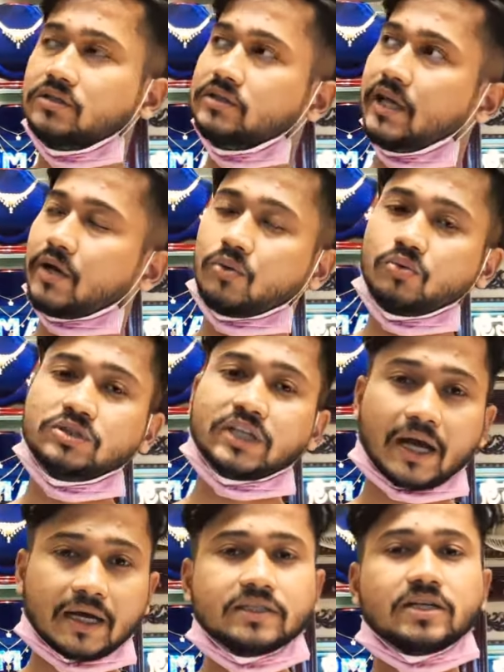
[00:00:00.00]
যে কোনো
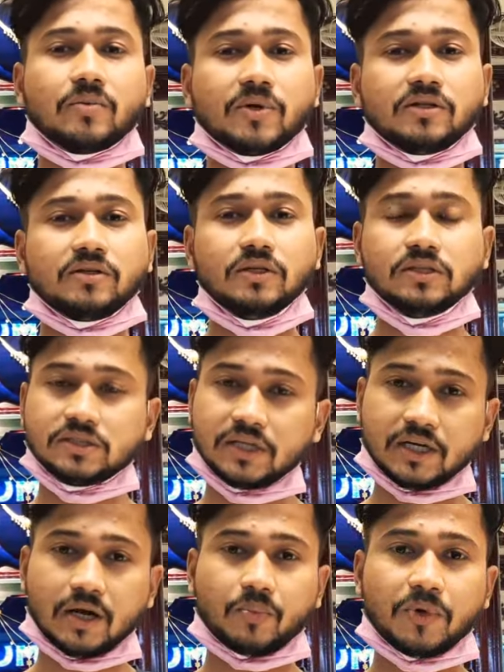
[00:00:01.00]
জায়গায় যাবেন
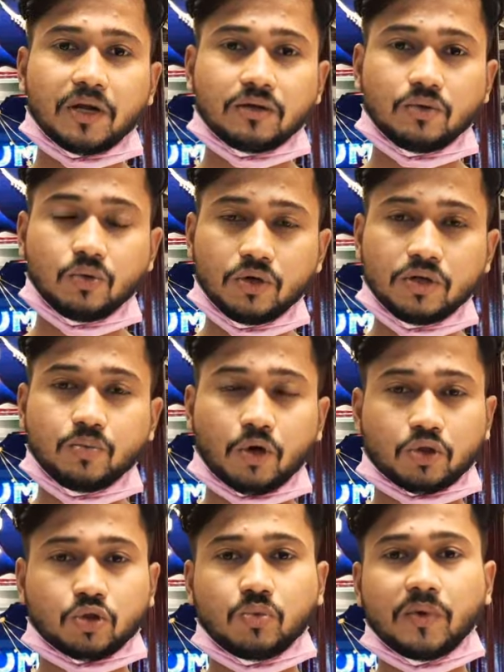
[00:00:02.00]
সেটা আপনার ওই
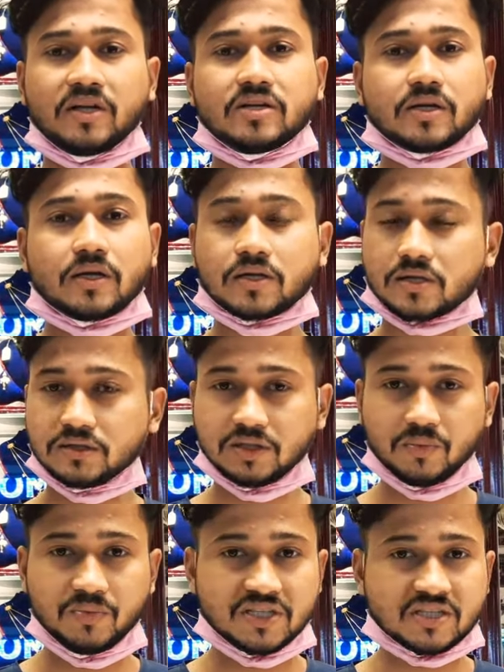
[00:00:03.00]
বর্তমান ইন্টারন্যাশনাল যে
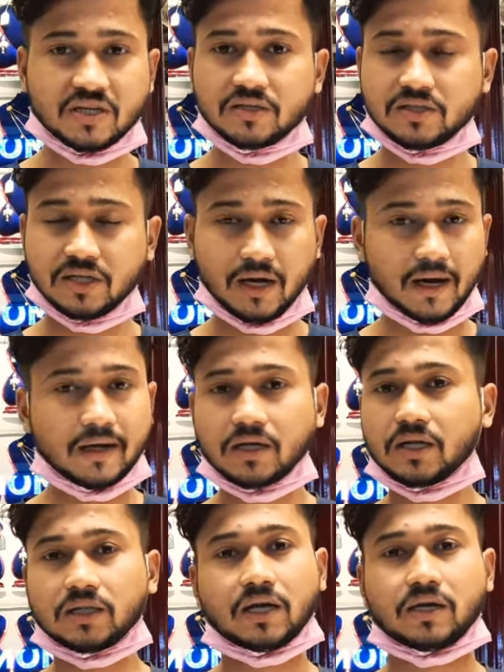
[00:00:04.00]
বিস্কের যে
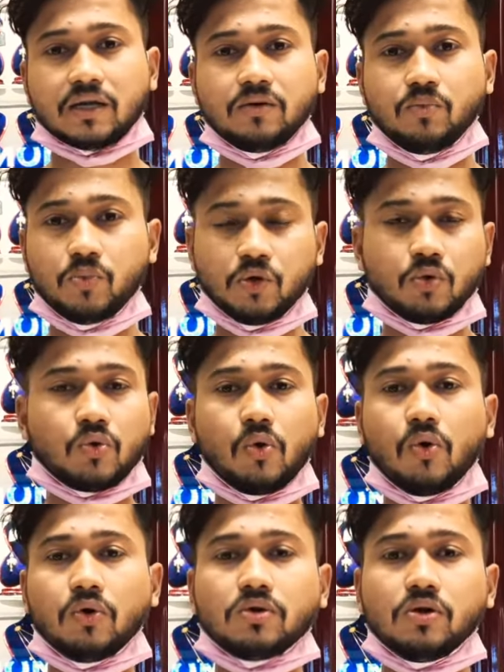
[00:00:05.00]
রেটটা থাকে পিওর
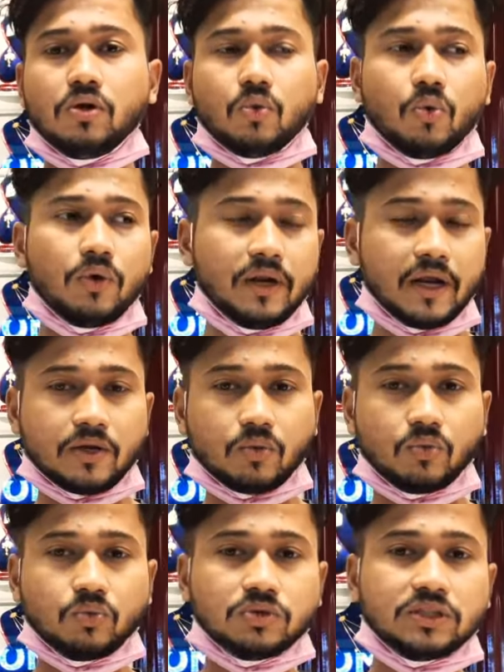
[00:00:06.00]
গোল্ড ওই রেট
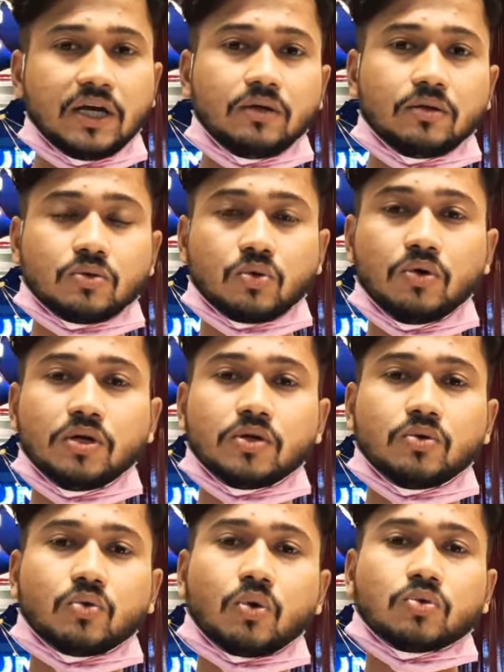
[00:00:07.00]
অনুযায়ী টোয়েন্টি
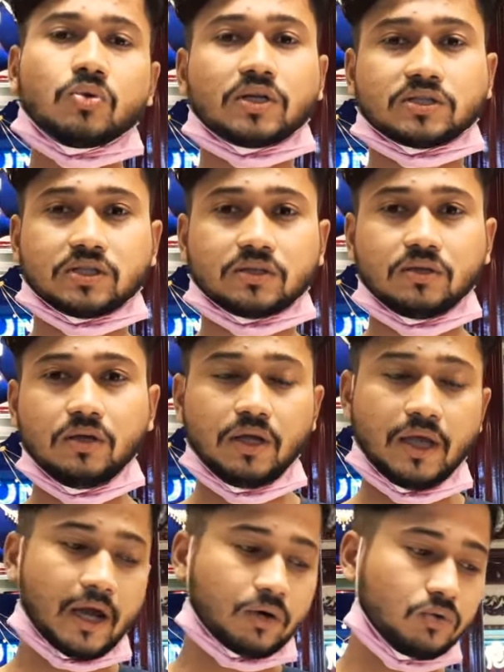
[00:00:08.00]
টু কত আসে
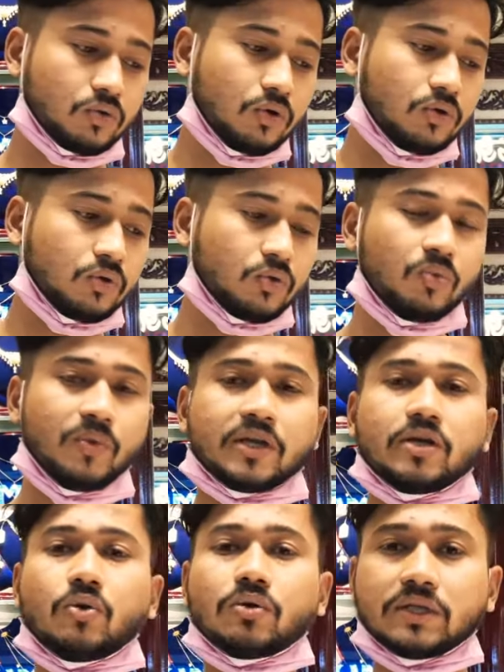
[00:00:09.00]
এখন টোয়েন্টি টু
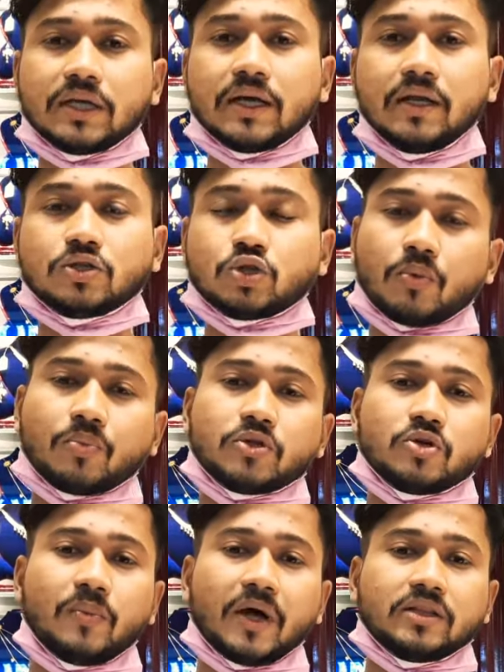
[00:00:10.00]
বিক্রি করতে গেলে সব
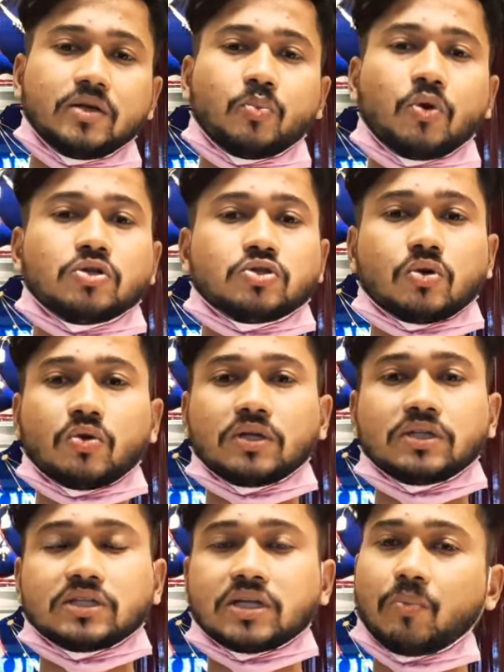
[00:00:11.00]
কিছু বাদ দিয়ে পঞ্চান্ন
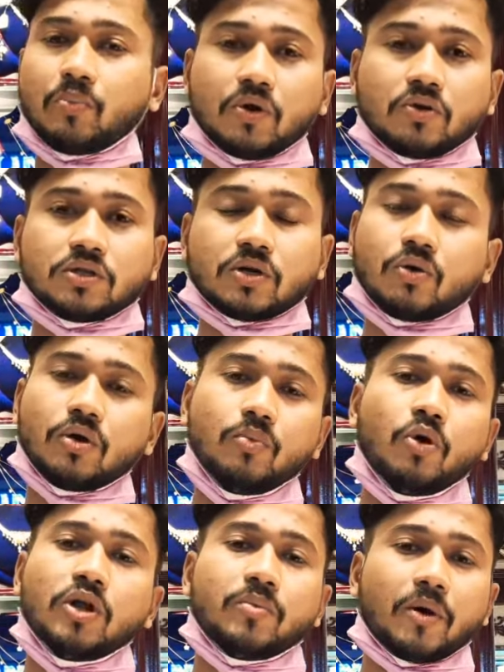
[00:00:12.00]
হাজার ছাপ্পান্ন হাজার করে
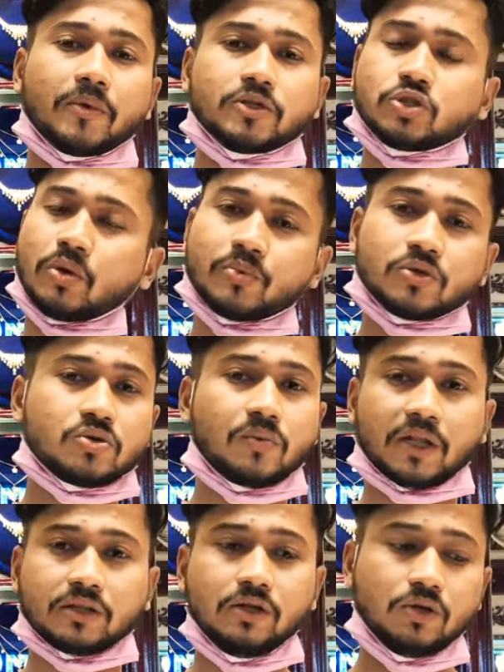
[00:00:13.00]
ভরি পাবেন সব কিছু
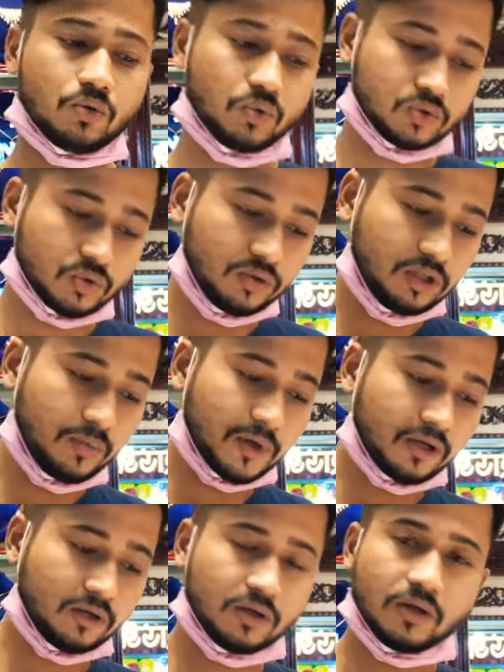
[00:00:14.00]
বাদ ওজন দিবেন
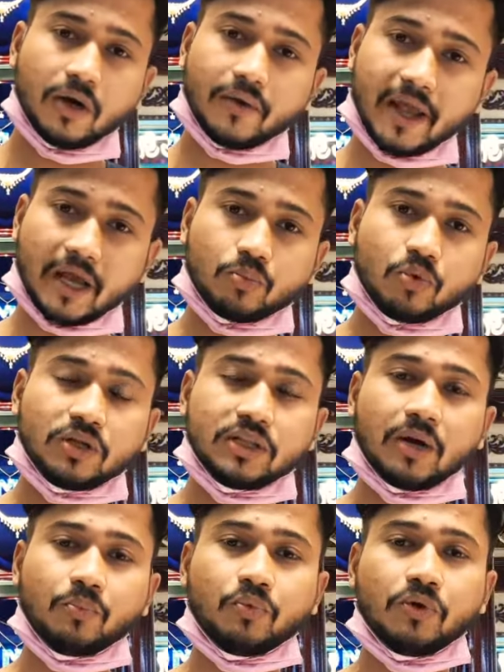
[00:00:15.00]
এখন এক ভরি
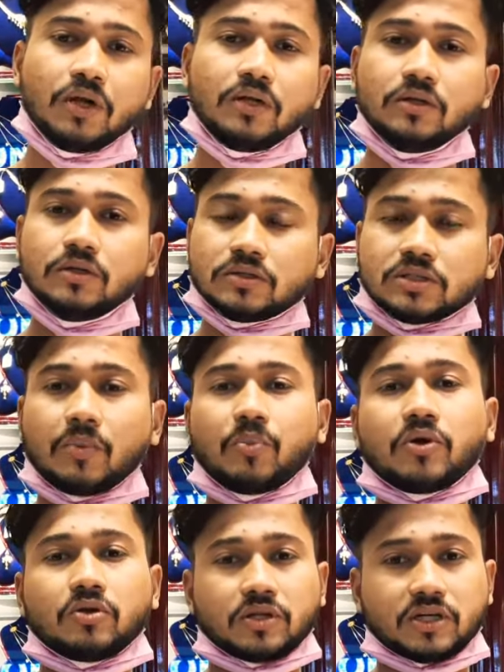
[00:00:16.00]
দাম করলে
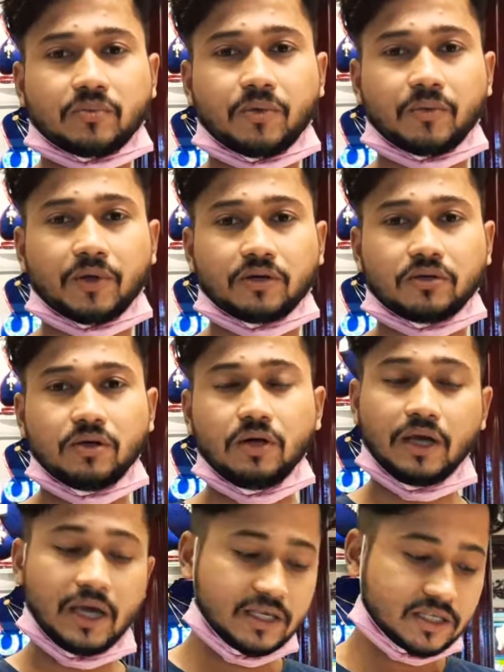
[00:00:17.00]
ছাপ্পান্ন হাজার টাকা পাবেন
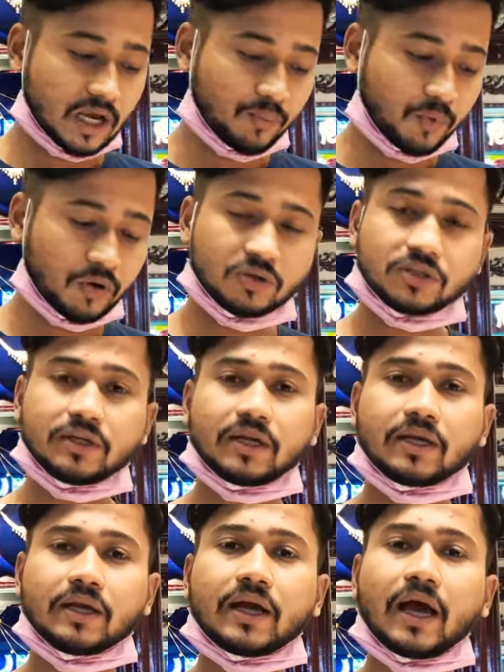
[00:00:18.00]
এই ছাপ্পান্ন হাজার
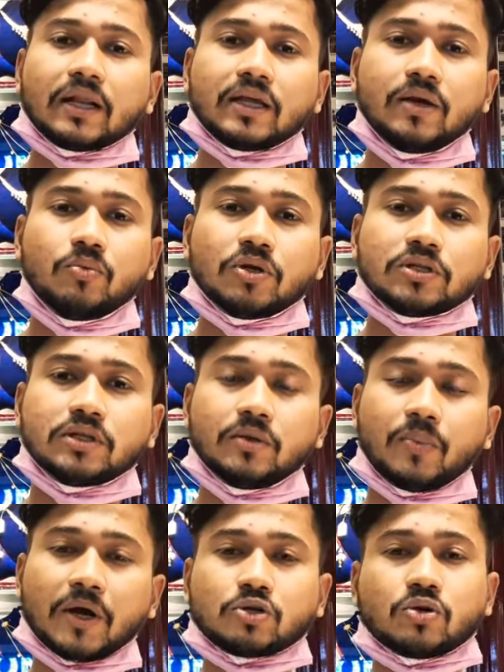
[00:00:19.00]
থেকে কালকে এমন আছে
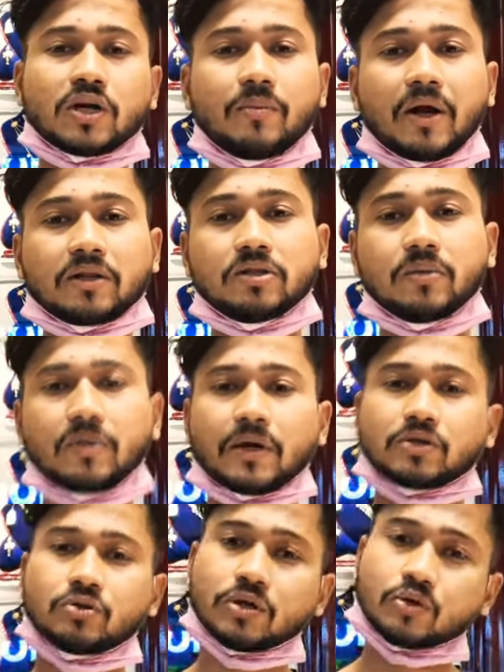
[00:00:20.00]
পাঁচশো টাকা বাড়তে পারে
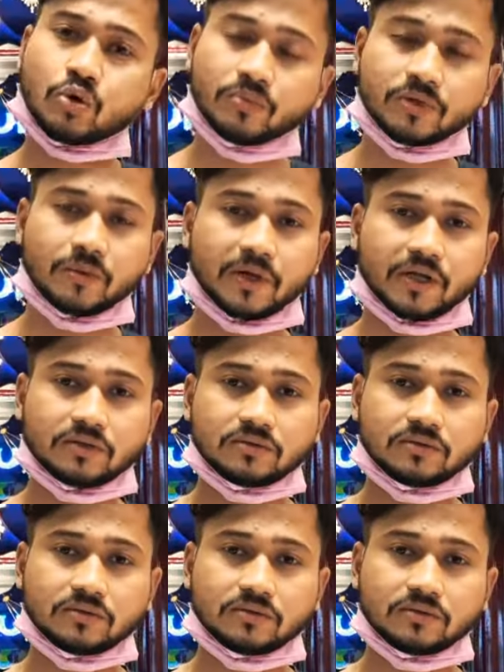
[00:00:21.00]
পাঁচশো টাকা কমতে পারে